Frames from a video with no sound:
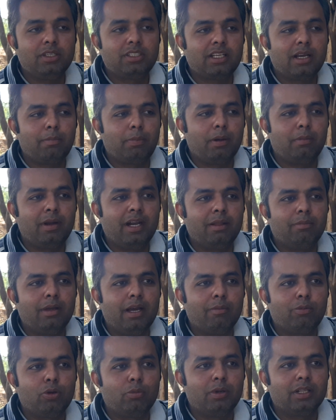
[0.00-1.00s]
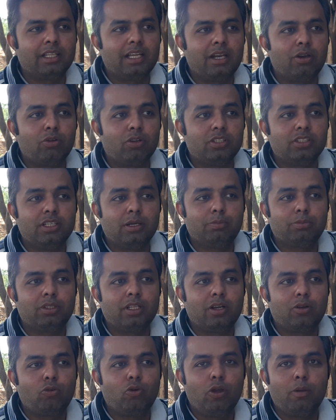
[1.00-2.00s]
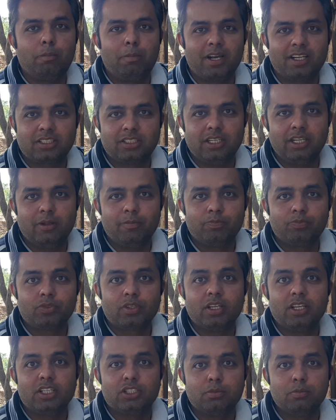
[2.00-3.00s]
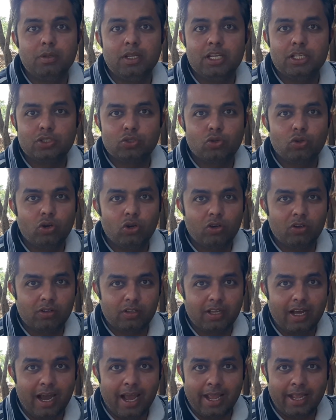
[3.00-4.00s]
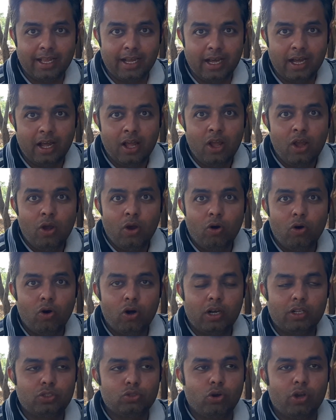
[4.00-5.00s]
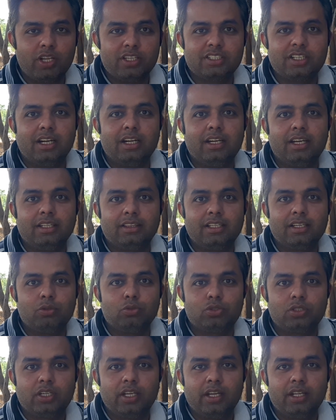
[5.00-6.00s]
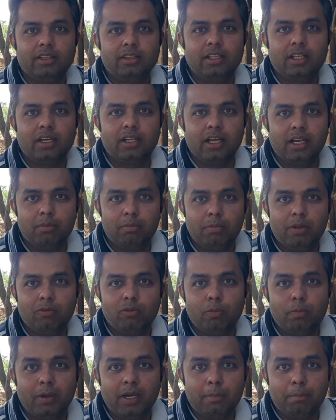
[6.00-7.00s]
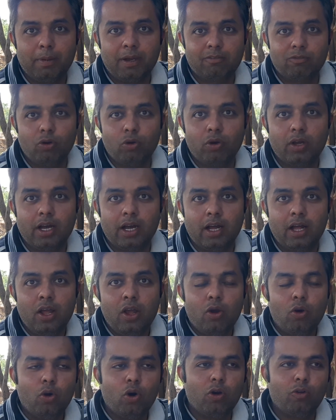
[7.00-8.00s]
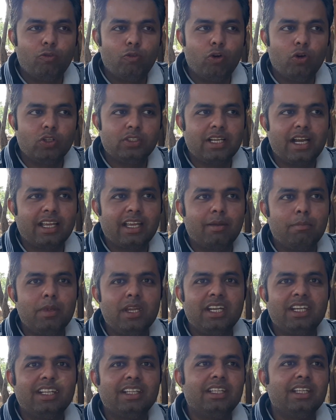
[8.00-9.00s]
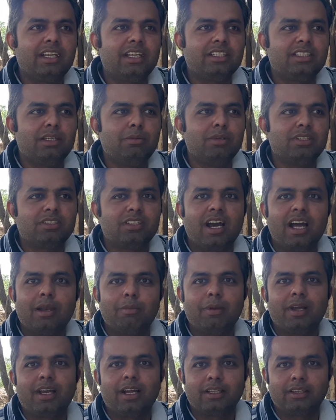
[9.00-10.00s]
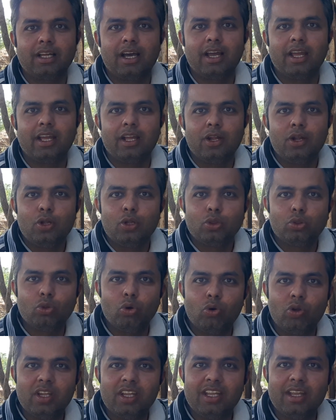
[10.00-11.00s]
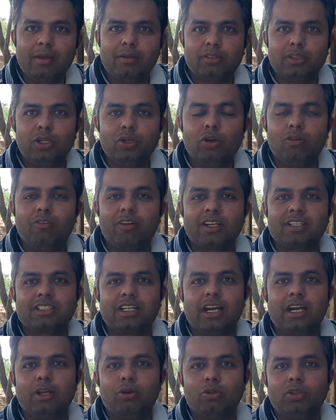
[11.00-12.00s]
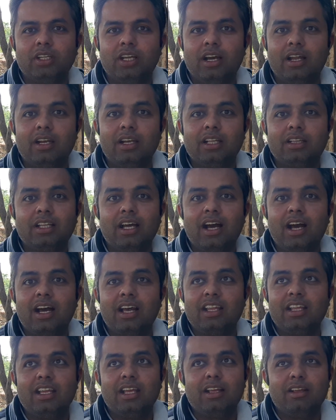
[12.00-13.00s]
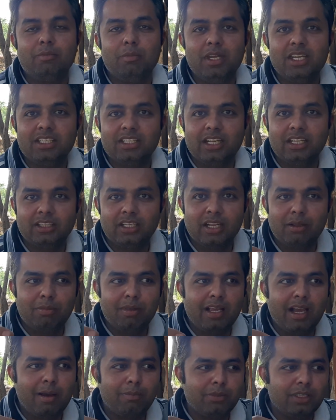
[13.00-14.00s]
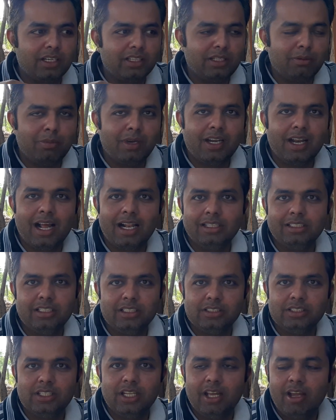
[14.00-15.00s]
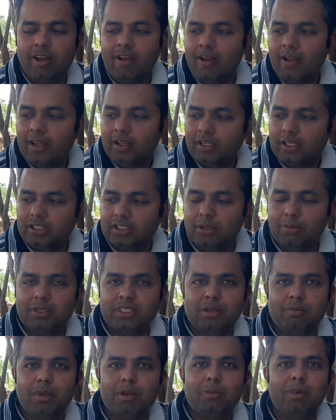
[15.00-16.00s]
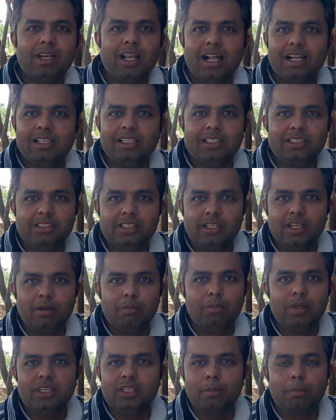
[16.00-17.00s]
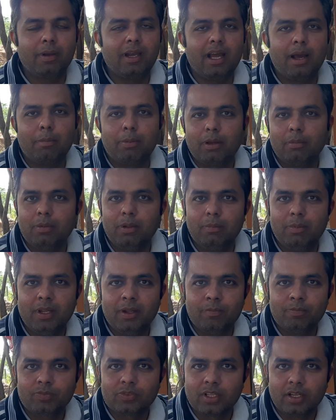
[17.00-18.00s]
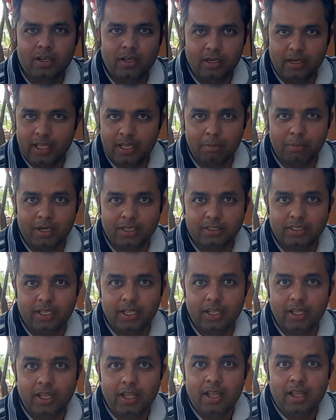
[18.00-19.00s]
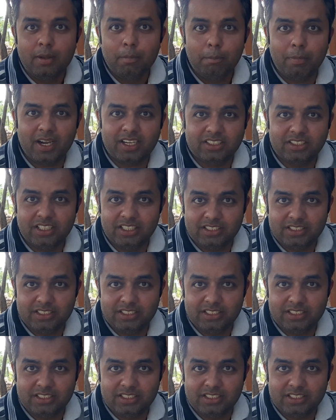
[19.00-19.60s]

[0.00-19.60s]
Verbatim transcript: इसका प्रमाण मैं आपको बता रहा हूँ कि जब तक कोई पक्षी इस बीज को खाएगा और चौबीस घंटे तक उसके अंदर गर्भ में वो परिपक्व होगा और वो जाके बीट यदि किसी भी स्थान पे करता है तो ही ये तीनों वृक्ष खड़े होते हैं अन्यथा ये बीज कितने भी आप धरती में डाल दीजिए किसी भी जमीन में डाल दीजिए ये बीज अपने आप कभी भी नहीं बनते हैं पक्षी